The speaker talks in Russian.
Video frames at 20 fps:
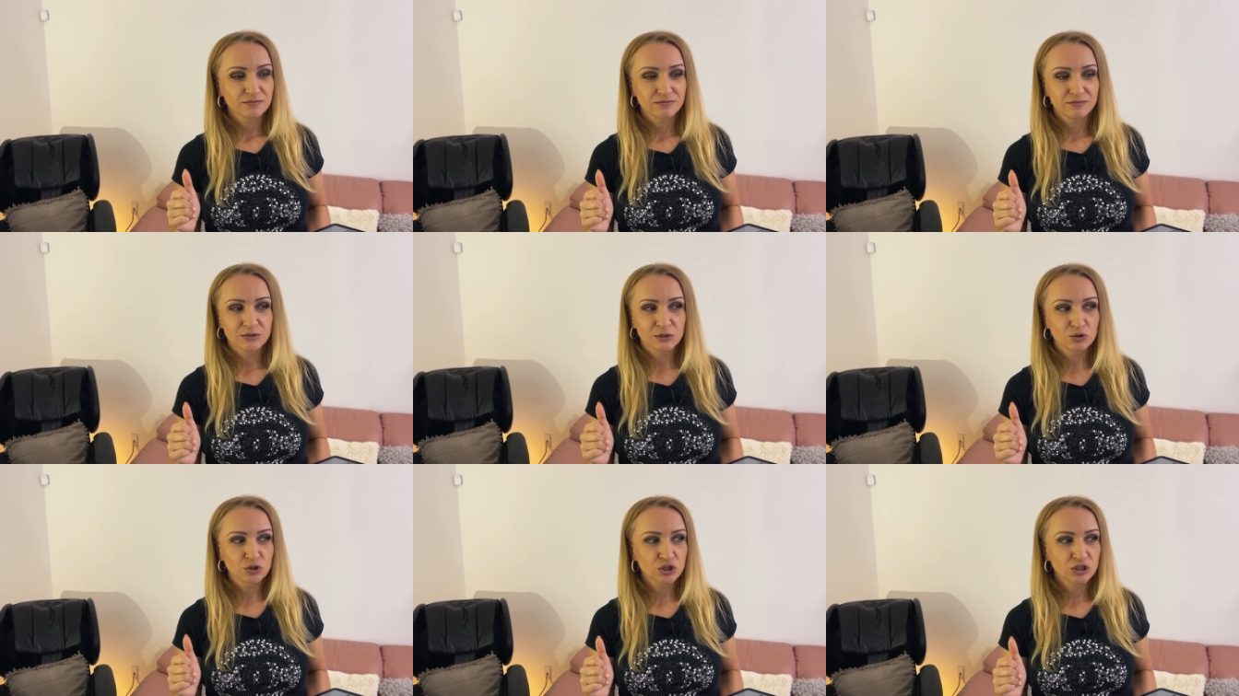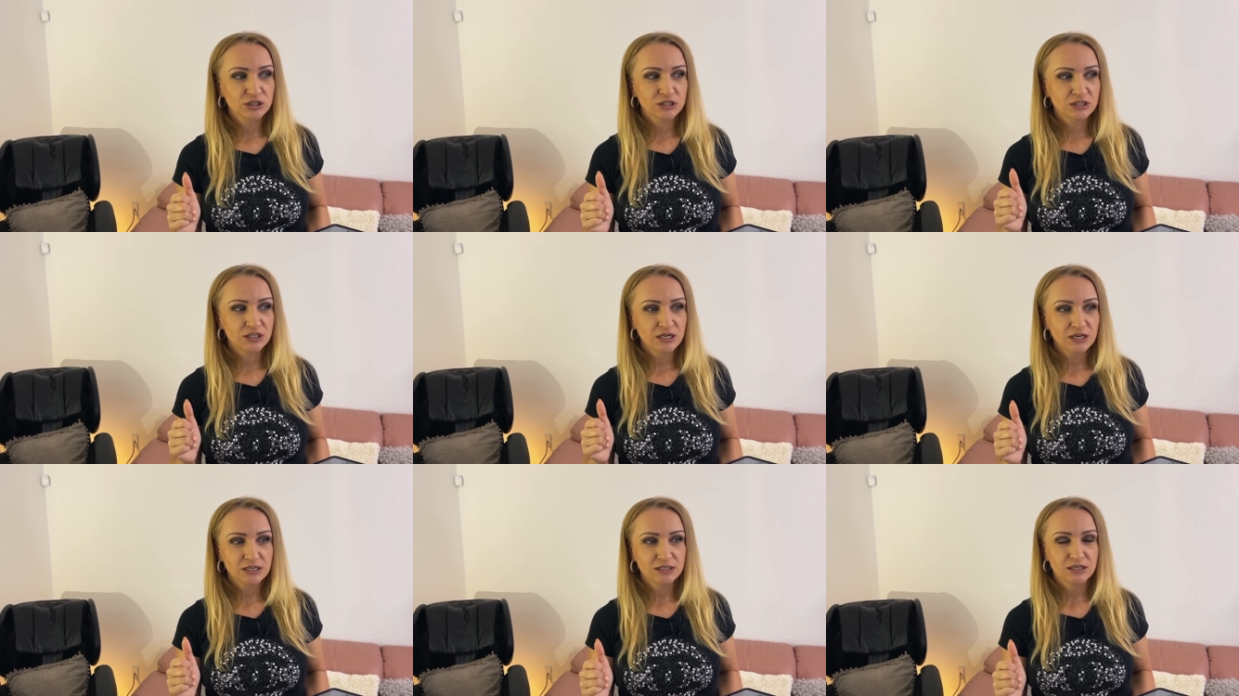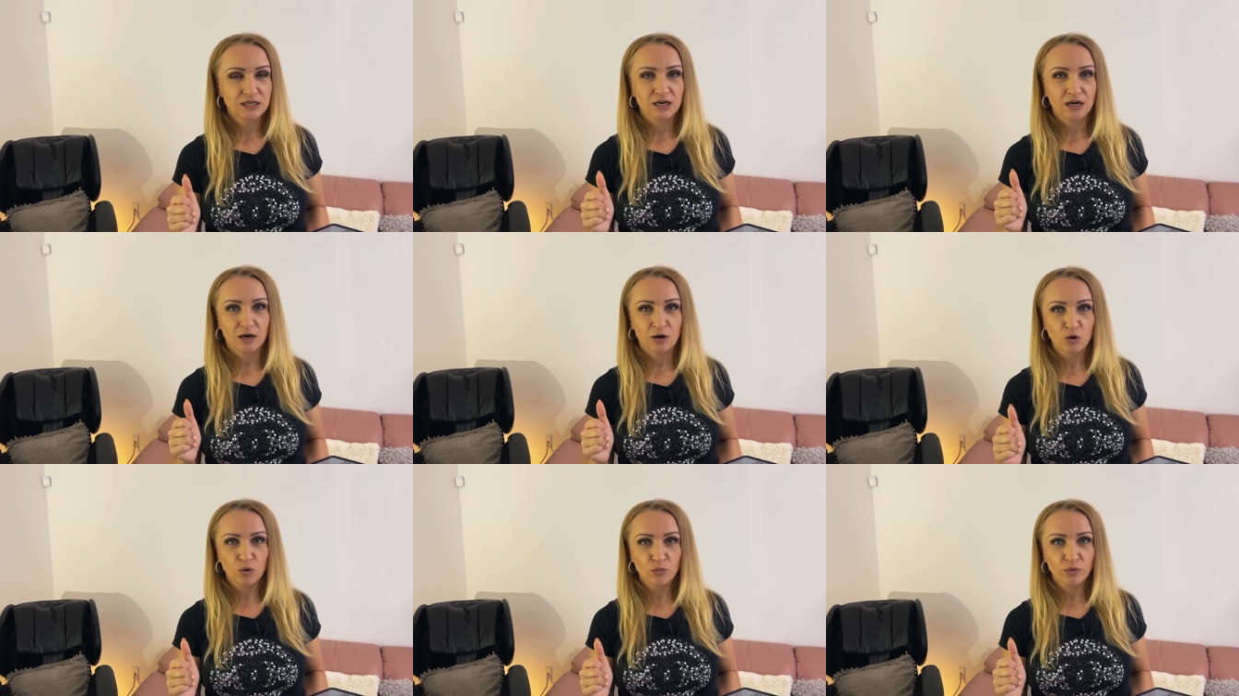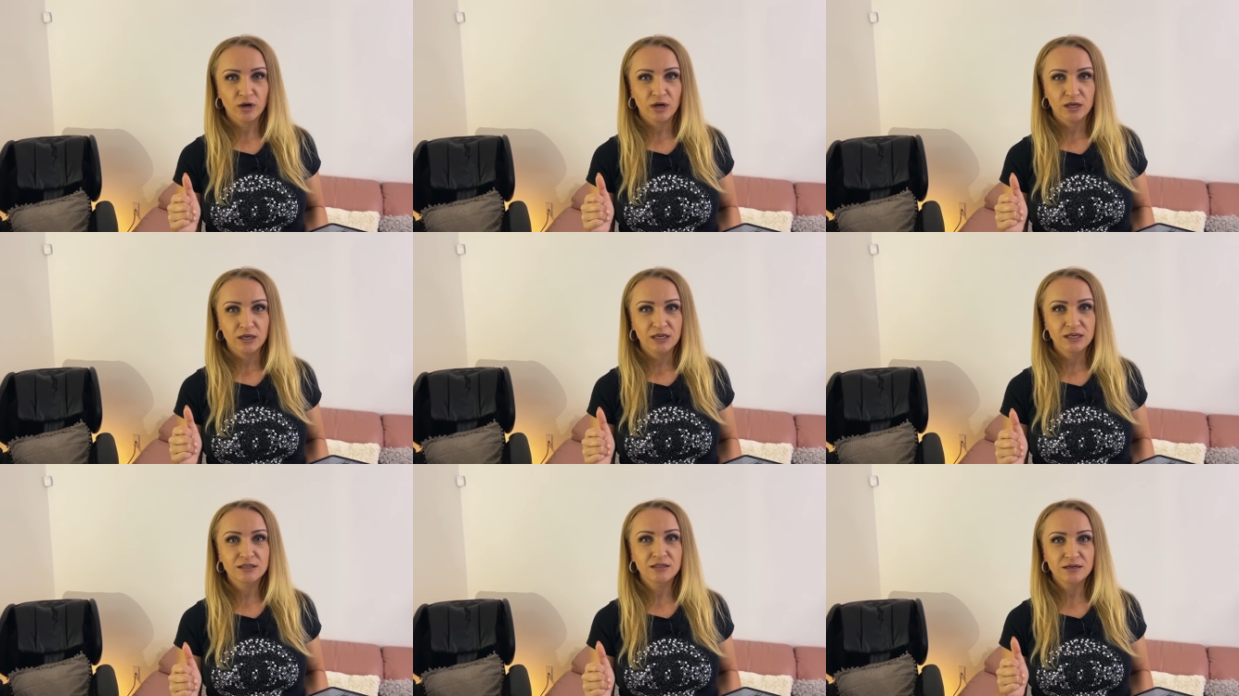Слушайте, третья коробка
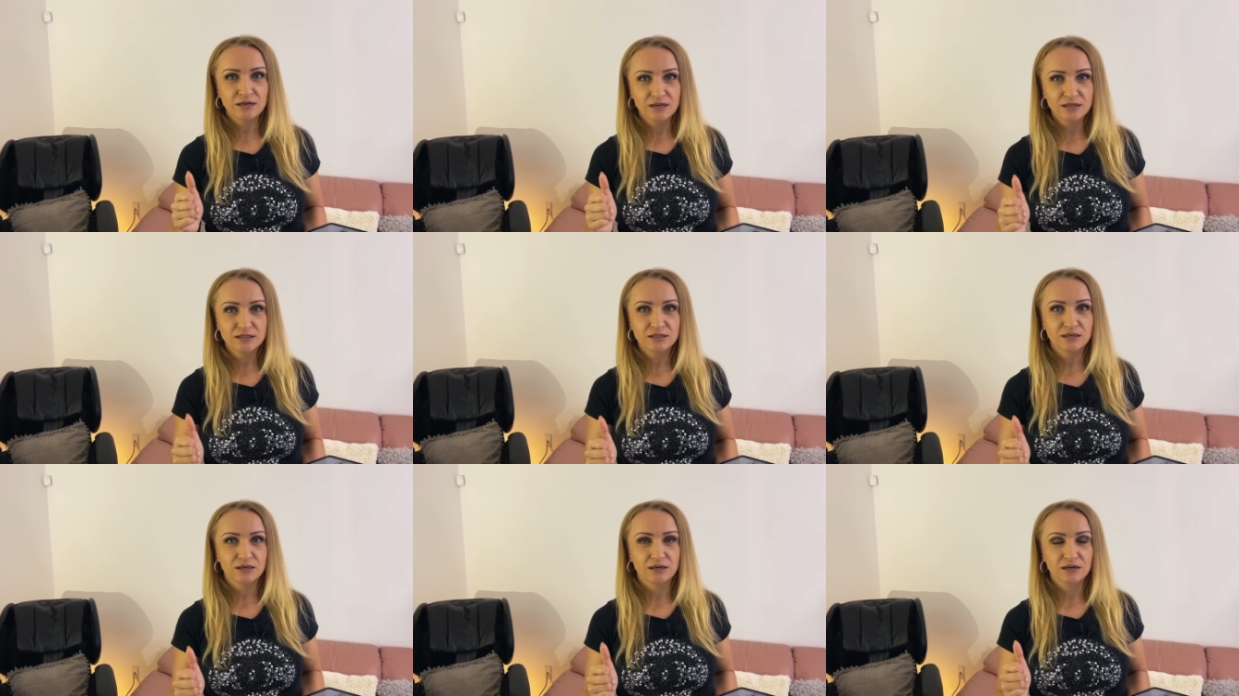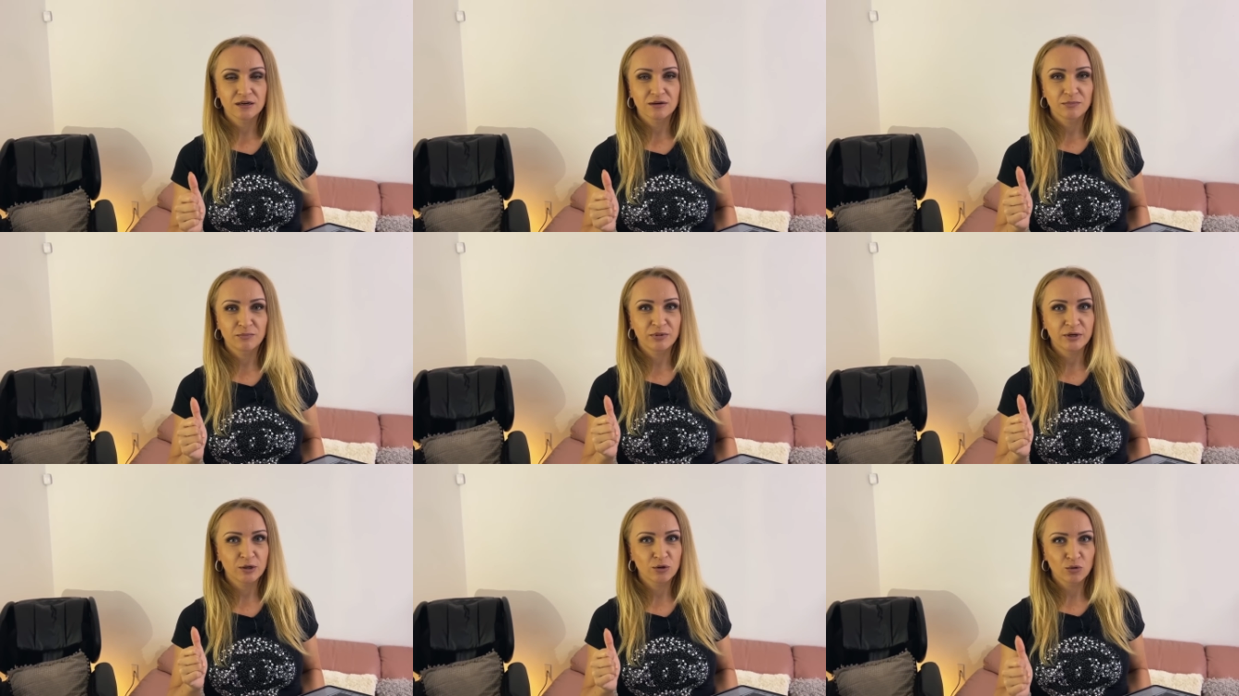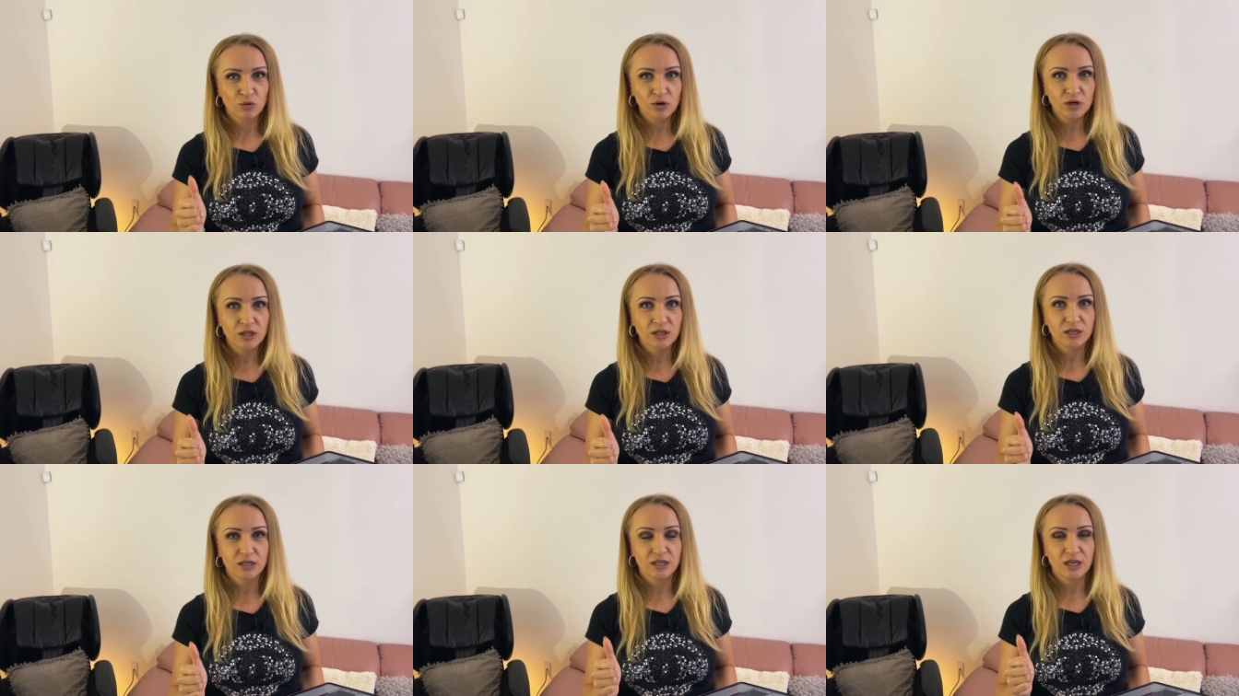и третья прикольная,